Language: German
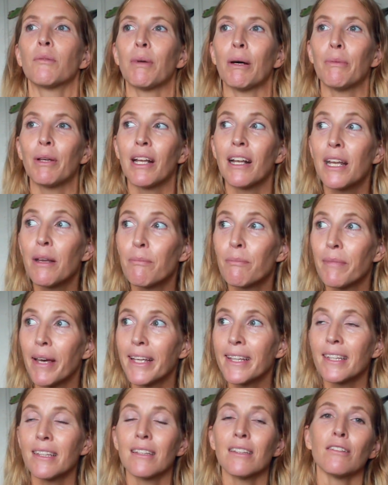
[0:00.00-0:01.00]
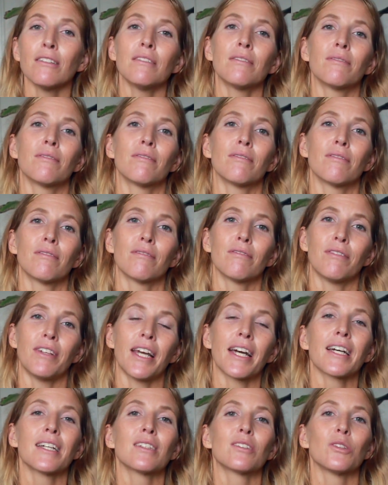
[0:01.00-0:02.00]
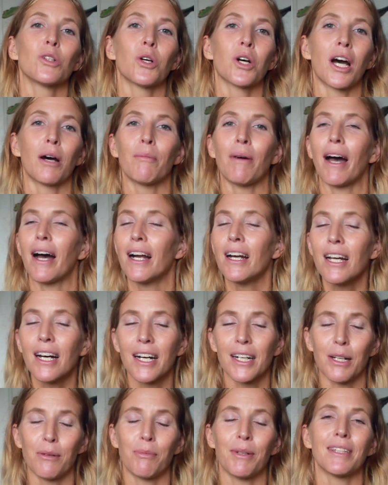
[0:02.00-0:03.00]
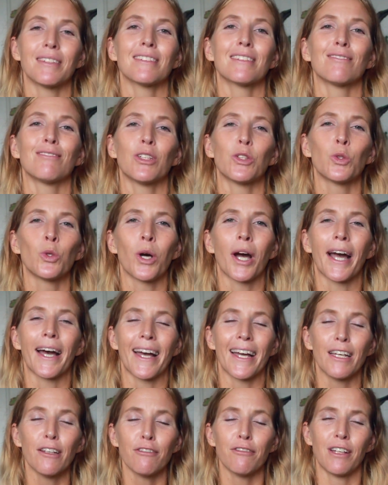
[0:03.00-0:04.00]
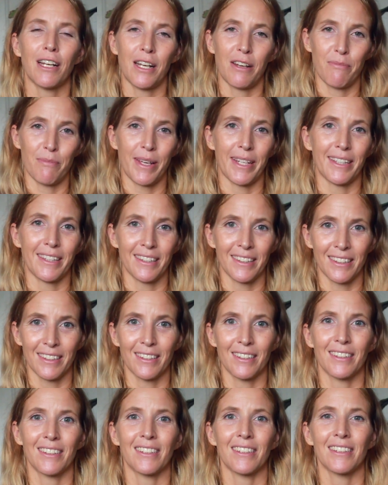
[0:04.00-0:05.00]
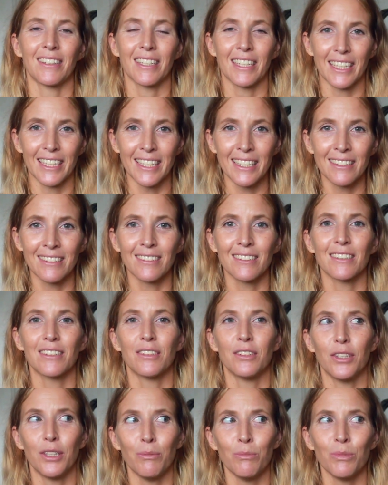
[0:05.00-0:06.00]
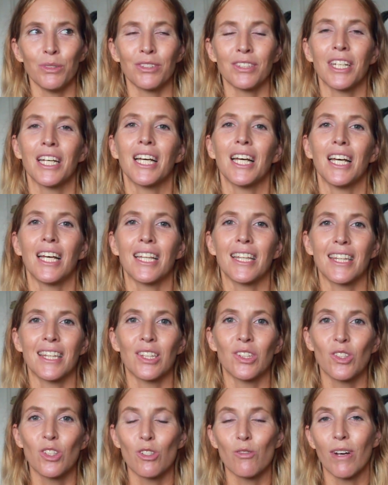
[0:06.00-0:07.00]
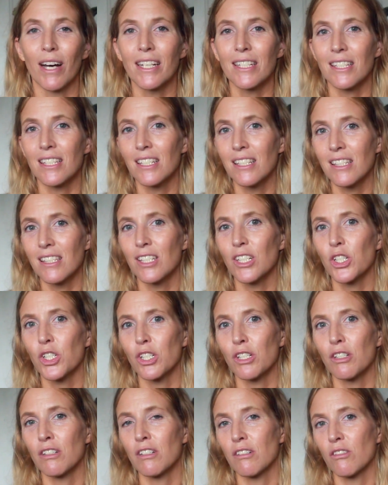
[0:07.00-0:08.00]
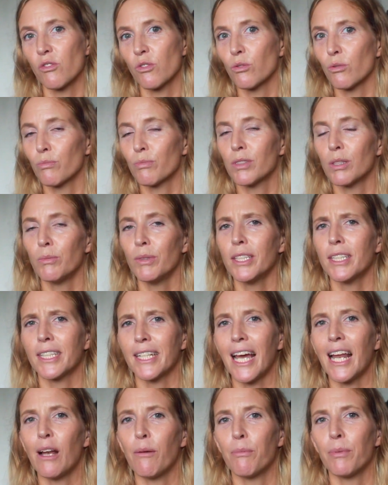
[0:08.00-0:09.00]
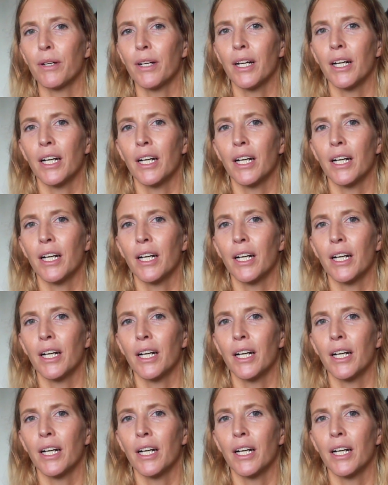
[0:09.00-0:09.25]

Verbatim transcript: Bei Limetten wäre es noch am aller, allerbesten, wenn du reife Limetten kriegst, nimmst. Und zwar sind die schon ziemlich gelb.